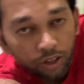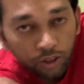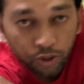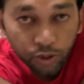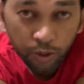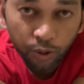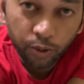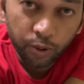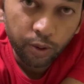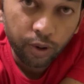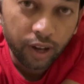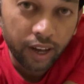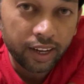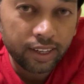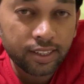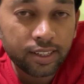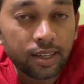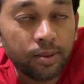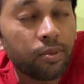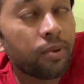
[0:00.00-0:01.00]
तो गाइस
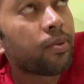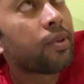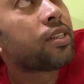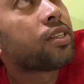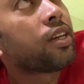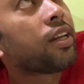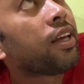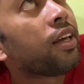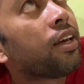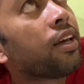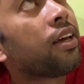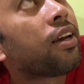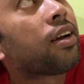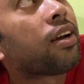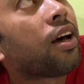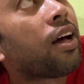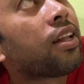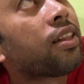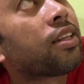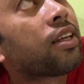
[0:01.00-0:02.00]
अभी बज रही है
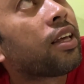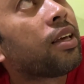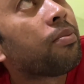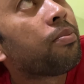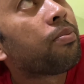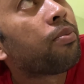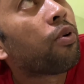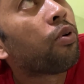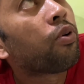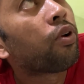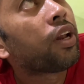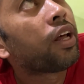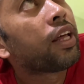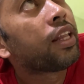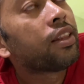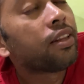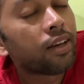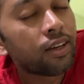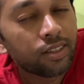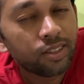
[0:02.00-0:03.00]
रात की पौने
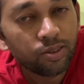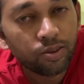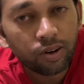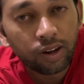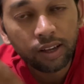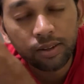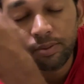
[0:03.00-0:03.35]
दस और आज